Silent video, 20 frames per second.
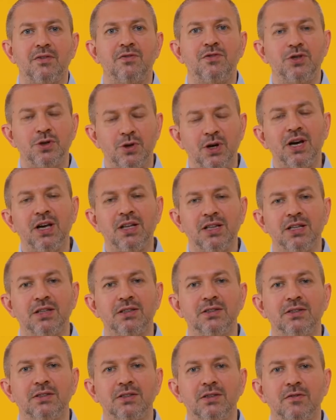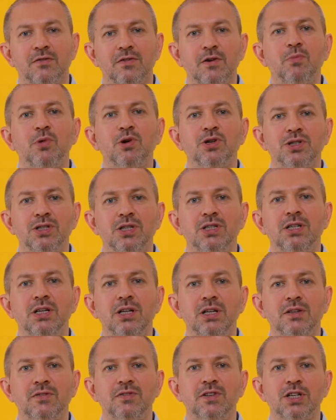Все это вы можете
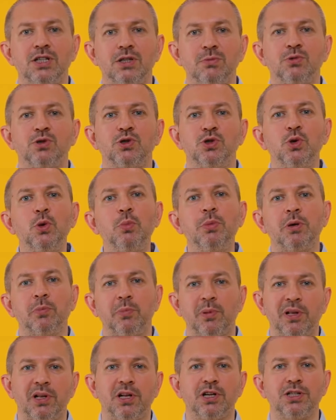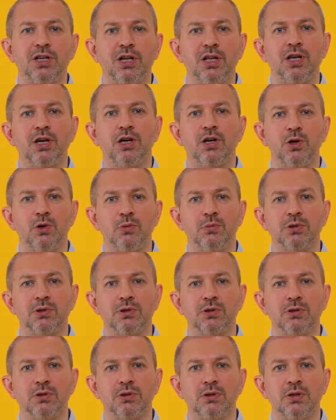делать в нашем супер приложении
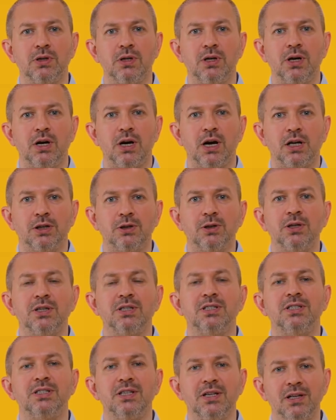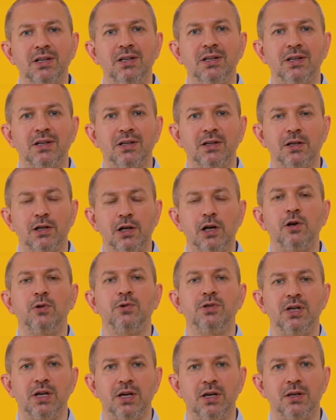Humans – которое сделано для
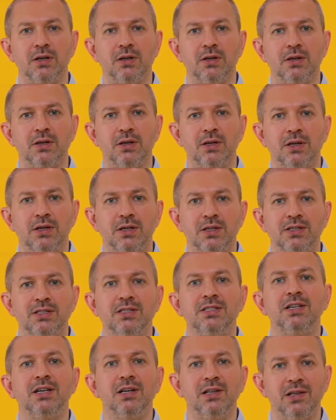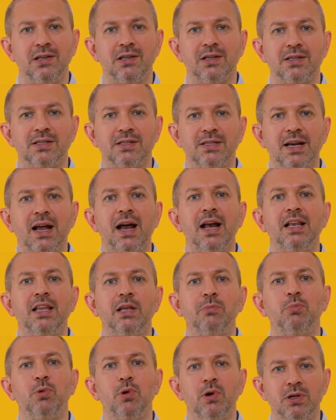людей, сделано с
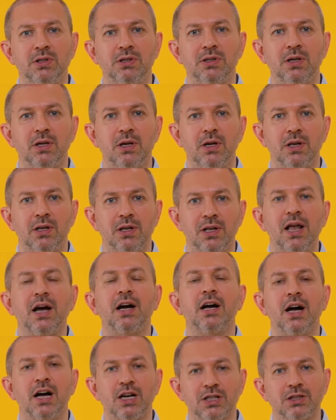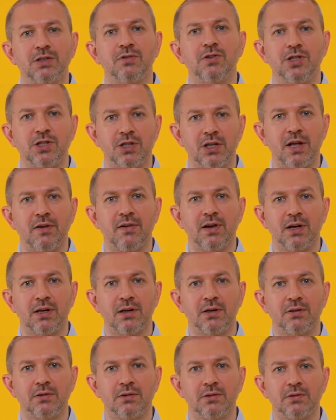реальной пользой для каждого
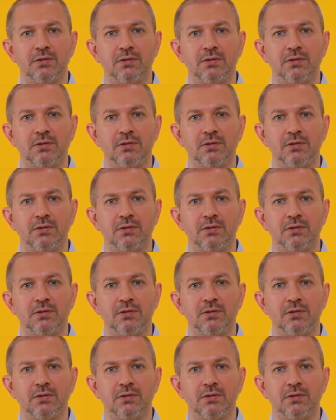человека.